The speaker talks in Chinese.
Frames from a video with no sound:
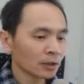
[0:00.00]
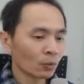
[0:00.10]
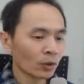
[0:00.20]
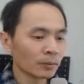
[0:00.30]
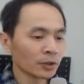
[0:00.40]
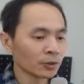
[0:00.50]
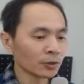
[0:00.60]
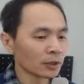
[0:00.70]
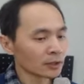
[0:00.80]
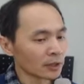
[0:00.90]

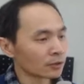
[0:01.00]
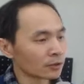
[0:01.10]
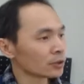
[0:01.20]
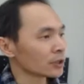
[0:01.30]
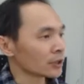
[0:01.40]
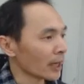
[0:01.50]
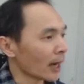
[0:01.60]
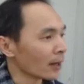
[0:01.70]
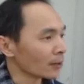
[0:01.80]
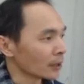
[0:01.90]
Webduino 的程式写
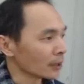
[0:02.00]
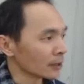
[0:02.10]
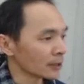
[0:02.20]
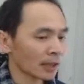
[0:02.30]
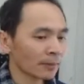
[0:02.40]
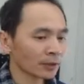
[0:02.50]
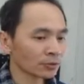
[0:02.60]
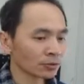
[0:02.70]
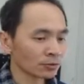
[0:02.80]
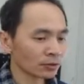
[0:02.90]
好了，你想把它
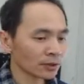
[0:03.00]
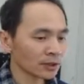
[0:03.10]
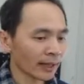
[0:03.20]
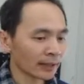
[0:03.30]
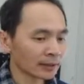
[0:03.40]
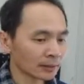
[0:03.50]
储存起来怎